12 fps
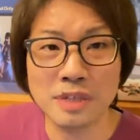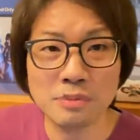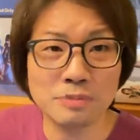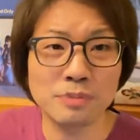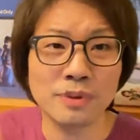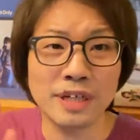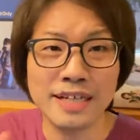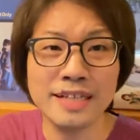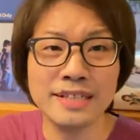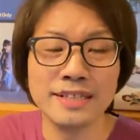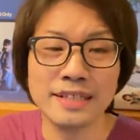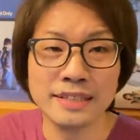多分僕は
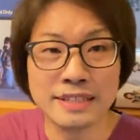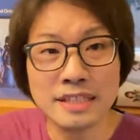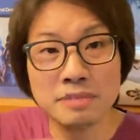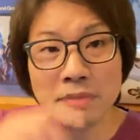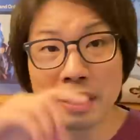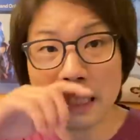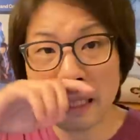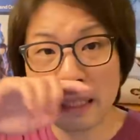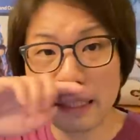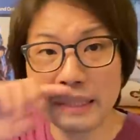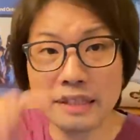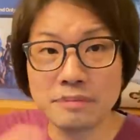冷静な説明が
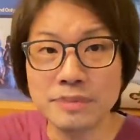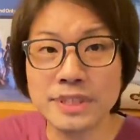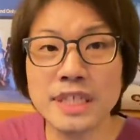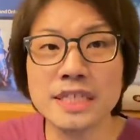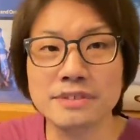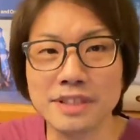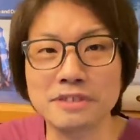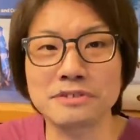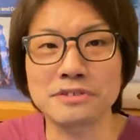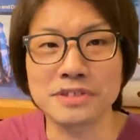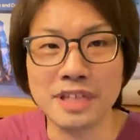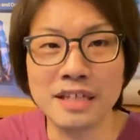難しくなってるん
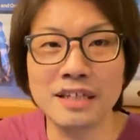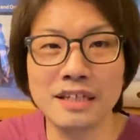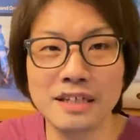ですね。